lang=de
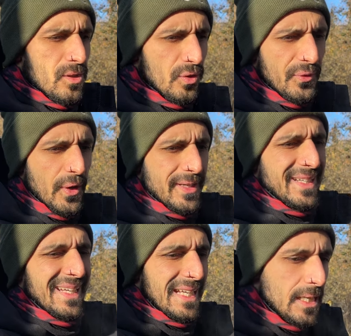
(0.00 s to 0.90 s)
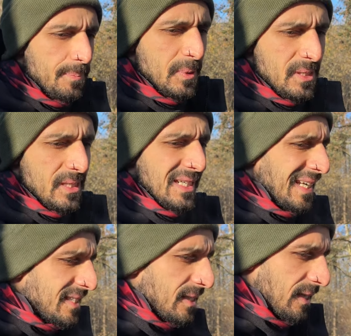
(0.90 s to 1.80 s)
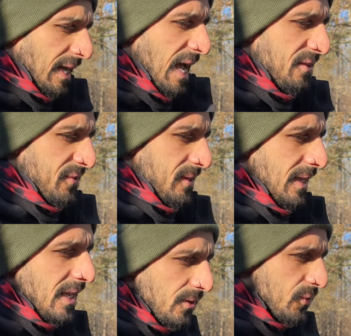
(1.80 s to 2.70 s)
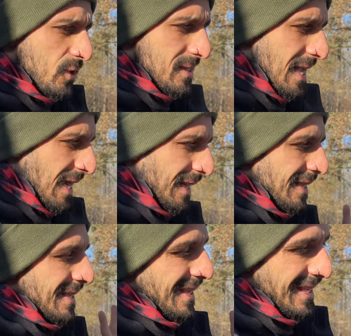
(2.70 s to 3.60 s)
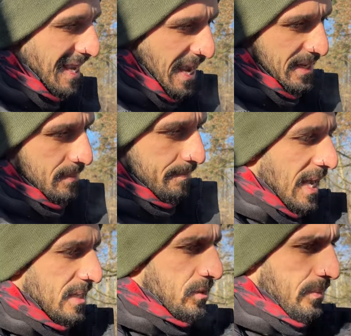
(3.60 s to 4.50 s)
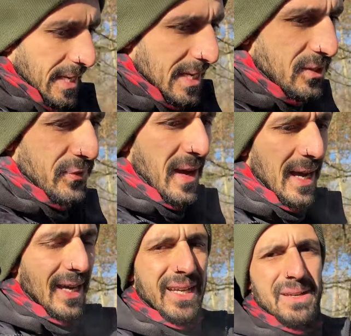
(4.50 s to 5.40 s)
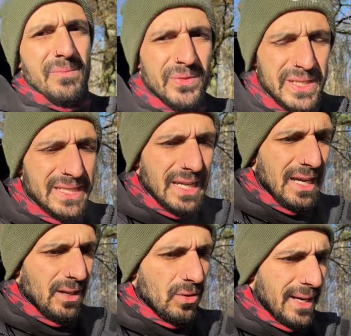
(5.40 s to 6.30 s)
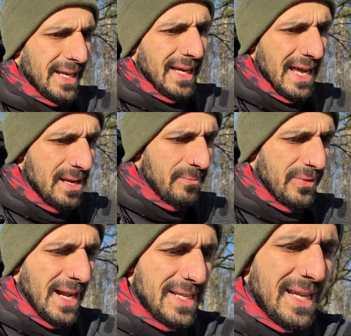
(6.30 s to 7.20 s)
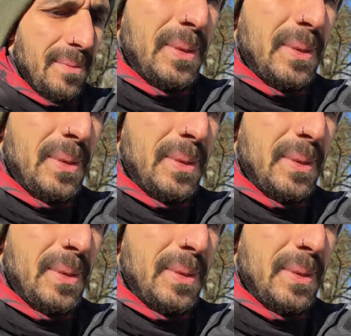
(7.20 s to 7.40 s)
So Freunde, gibt es den richtigen Reifen? Ich würde sagen, jein. Also, ich fahre im Winter oder generell im Wald am